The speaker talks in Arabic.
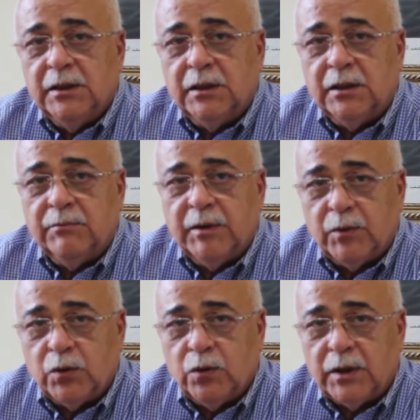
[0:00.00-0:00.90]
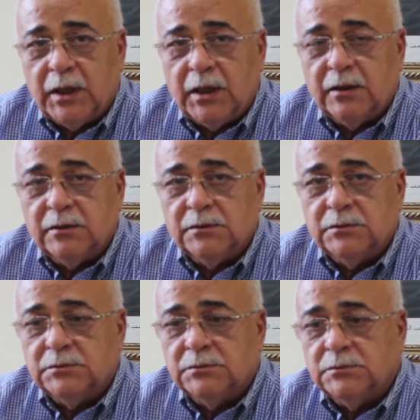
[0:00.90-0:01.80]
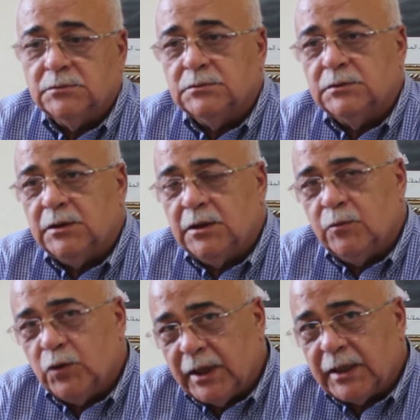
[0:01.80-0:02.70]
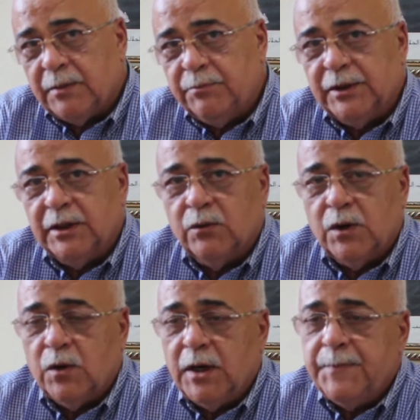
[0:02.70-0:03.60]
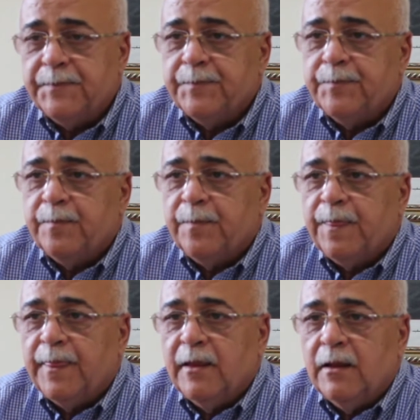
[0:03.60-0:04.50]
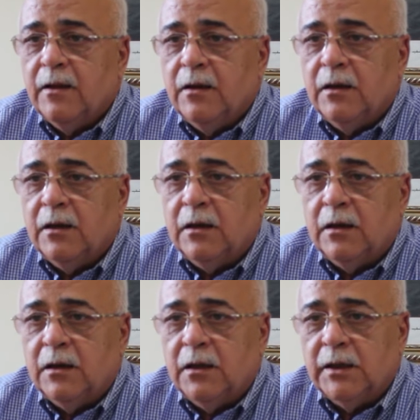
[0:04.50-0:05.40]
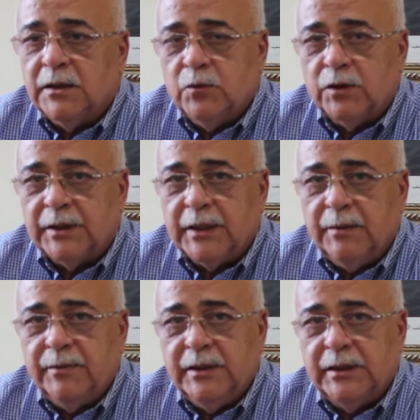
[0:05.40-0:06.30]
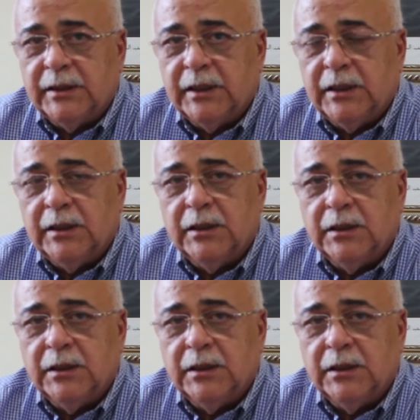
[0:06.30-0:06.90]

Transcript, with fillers: باب الخوخة الملقب بقرواوه هذا آه، المركب اللي كي